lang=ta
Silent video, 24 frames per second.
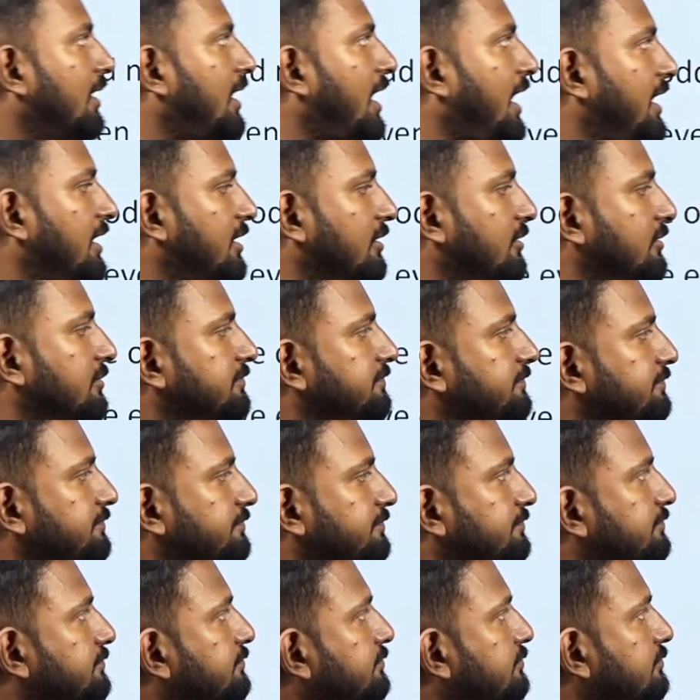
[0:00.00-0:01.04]
ரைட்
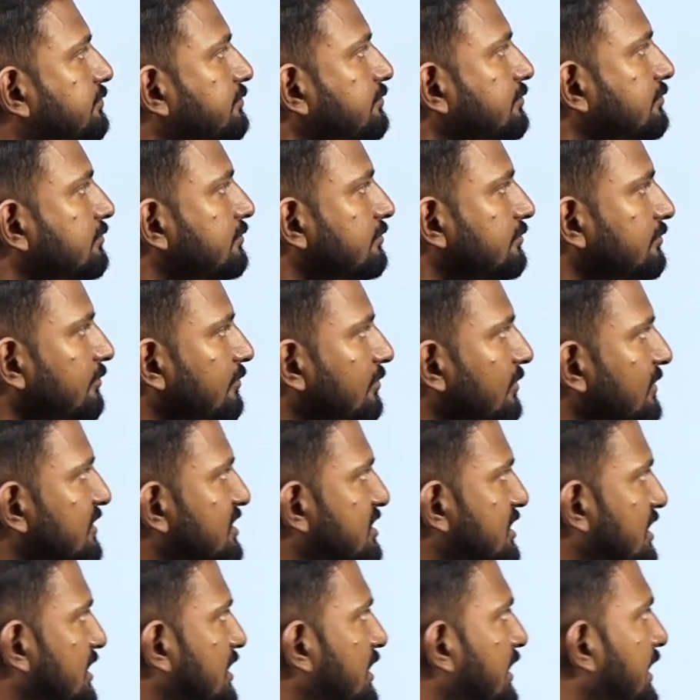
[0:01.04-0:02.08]

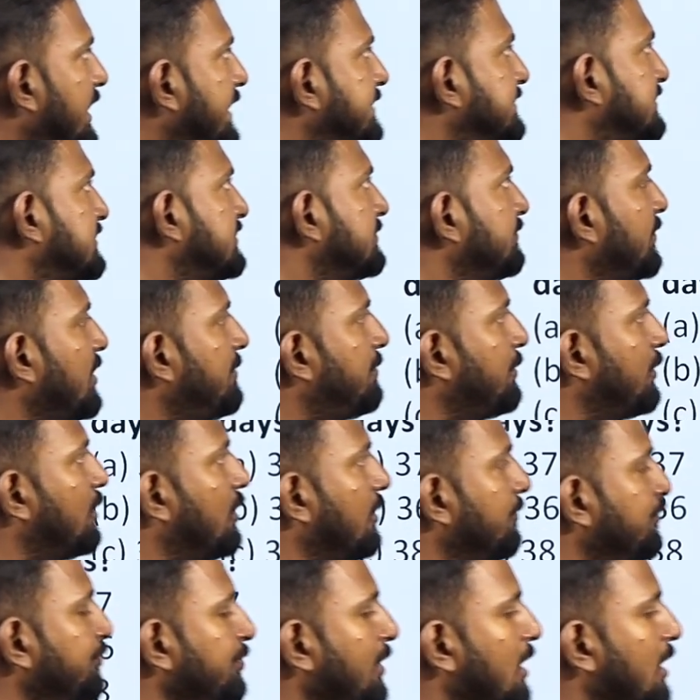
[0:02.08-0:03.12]
சரி நெக்ஸ்ட் இப்போது